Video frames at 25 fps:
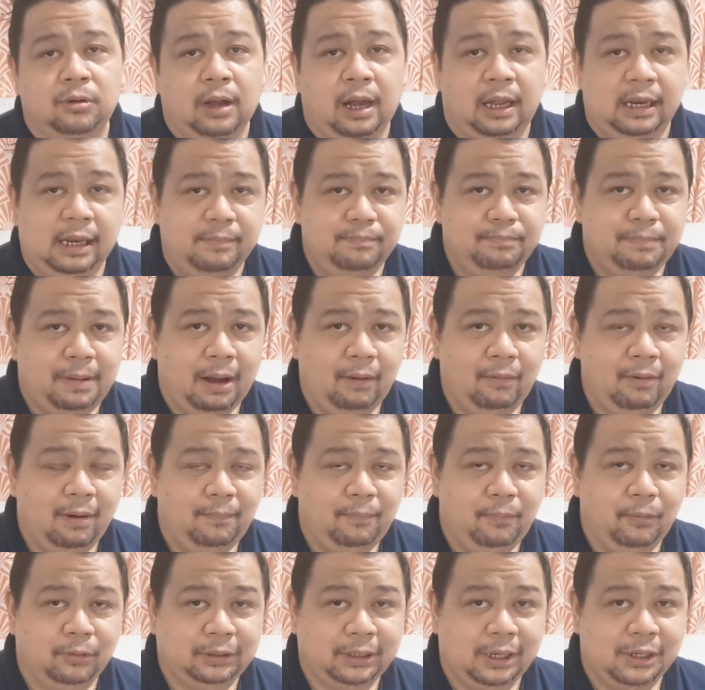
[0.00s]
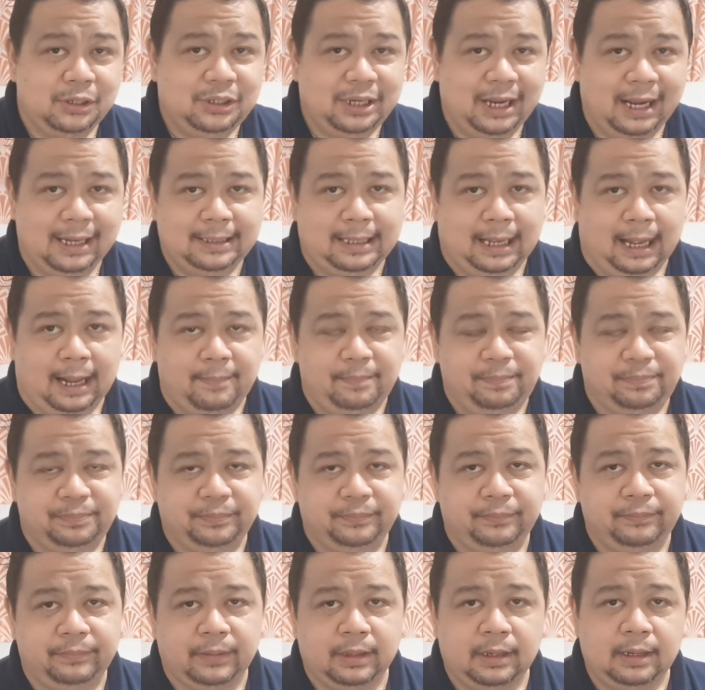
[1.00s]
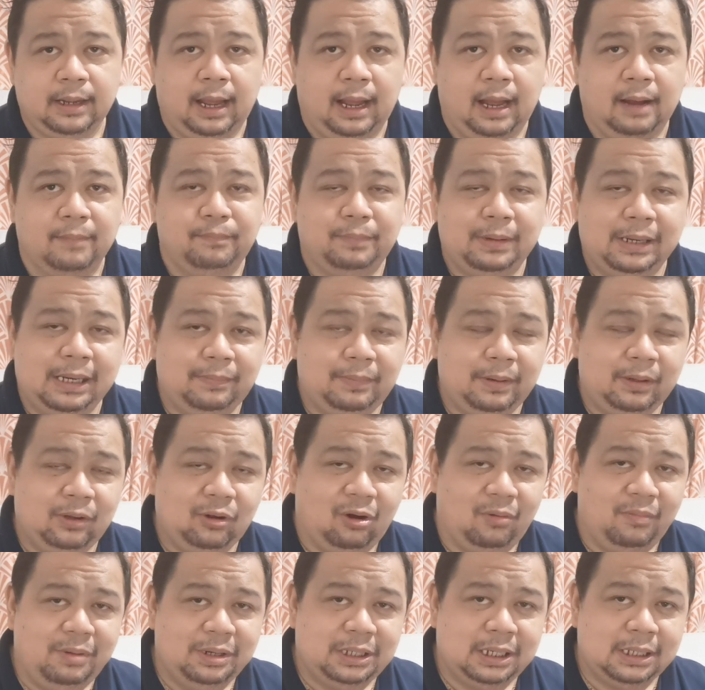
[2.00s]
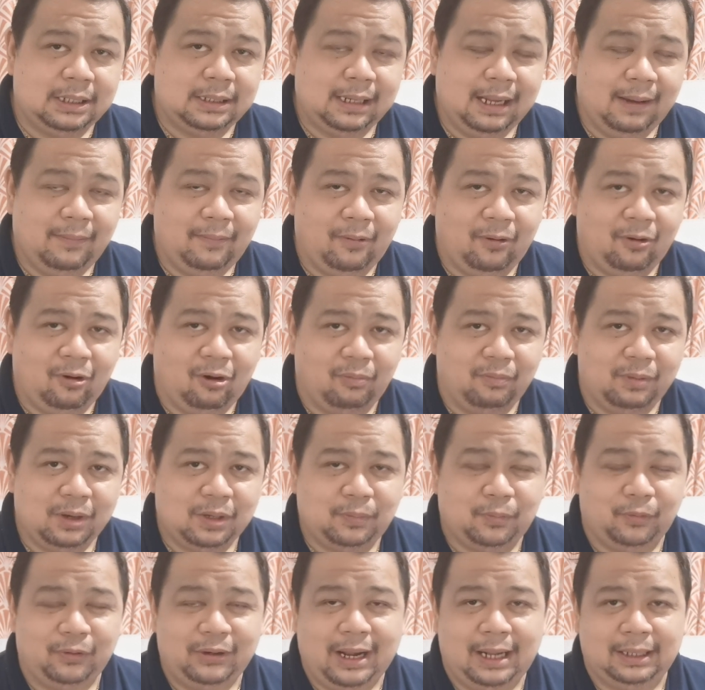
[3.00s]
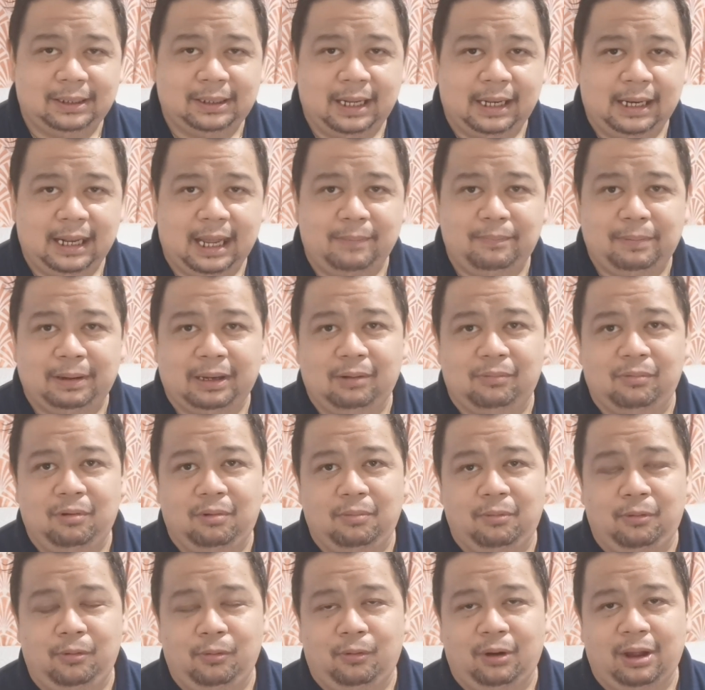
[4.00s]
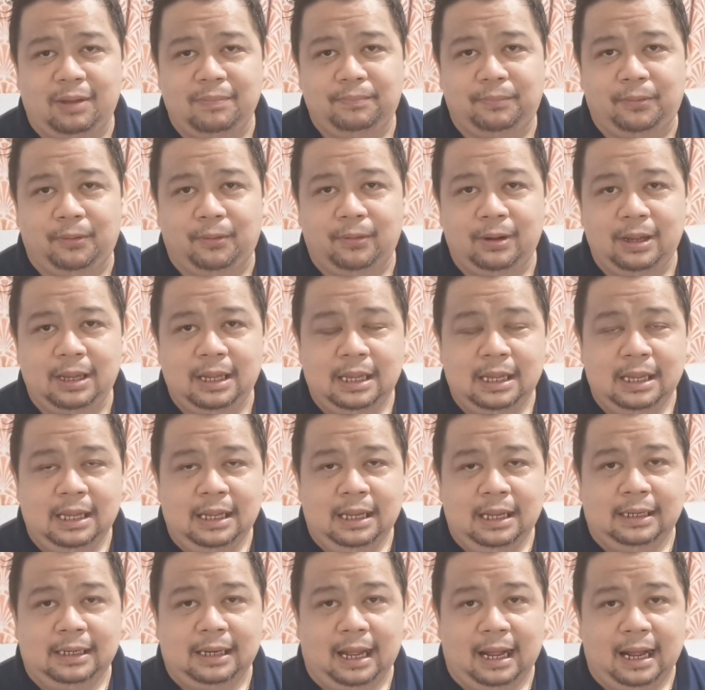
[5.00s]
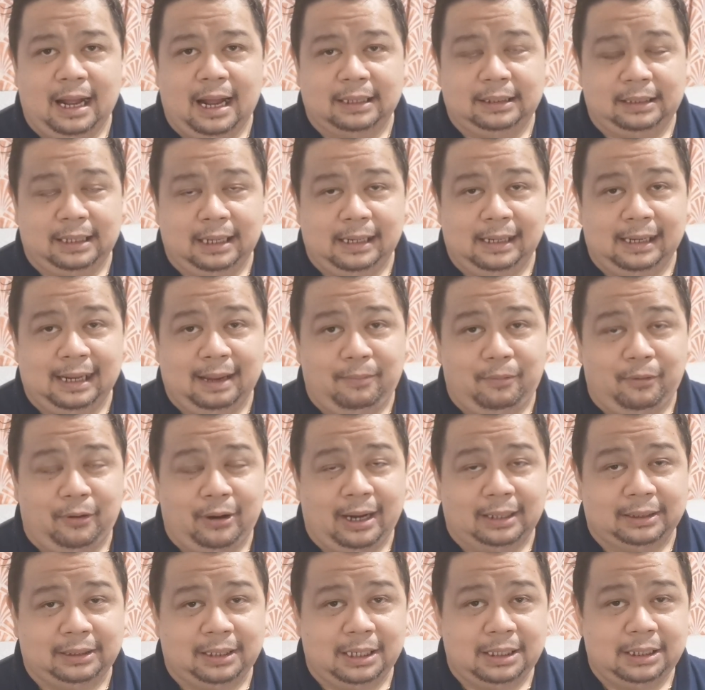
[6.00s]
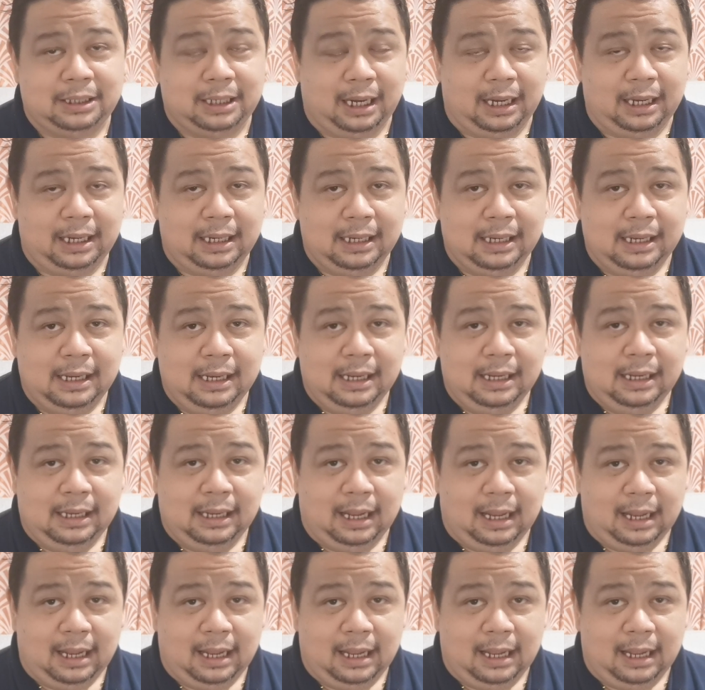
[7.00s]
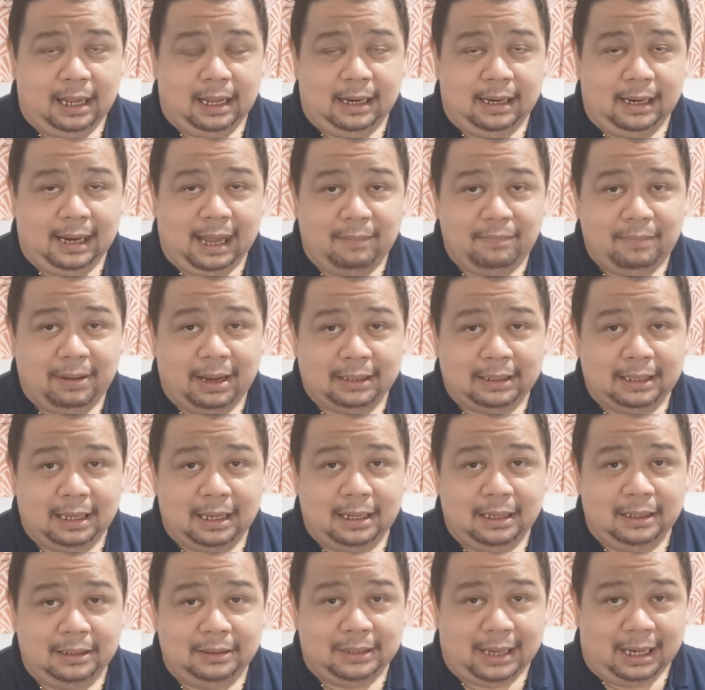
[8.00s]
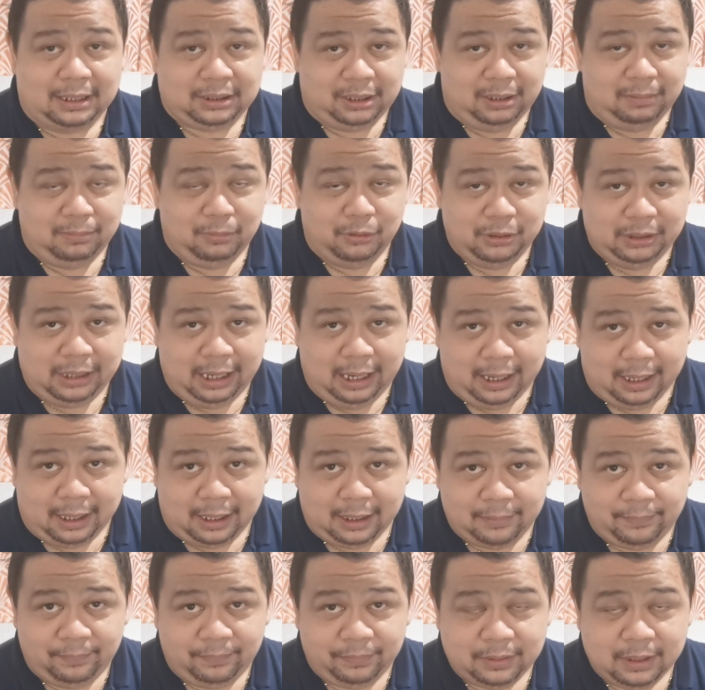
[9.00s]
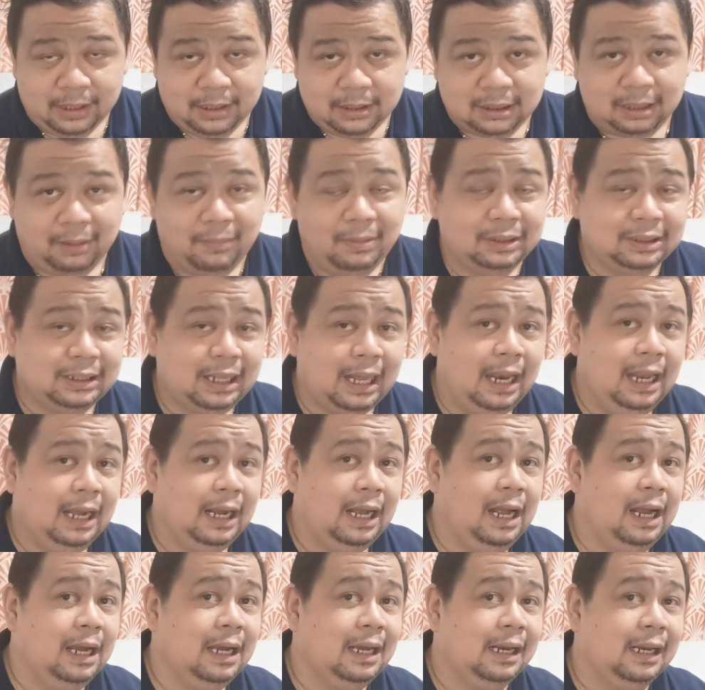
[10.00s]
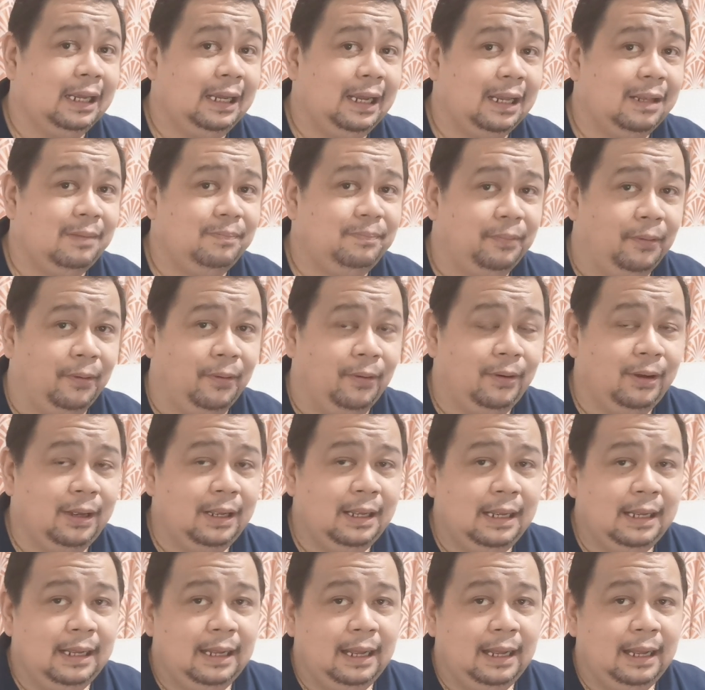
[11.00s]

Halimbawa po sa Jeddah, ang Philippine Overseas Labor Office po natin ay pinamumunuan po ng ating labor attaché uh, ah, Labat Nasir Mundir. Samantalang ang Riyadh po,